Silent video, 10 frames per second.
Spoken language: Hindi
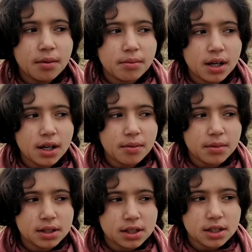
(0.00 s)
बड़े
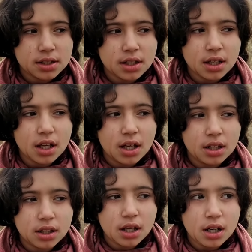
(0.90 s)
मज़े से
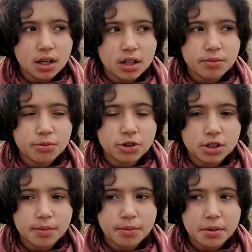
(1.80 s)
खेलते लेकिन
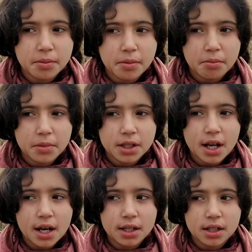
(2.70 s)
मुझे अपनी मम्मी
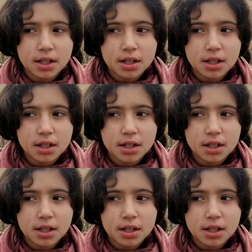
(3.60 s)
डैडी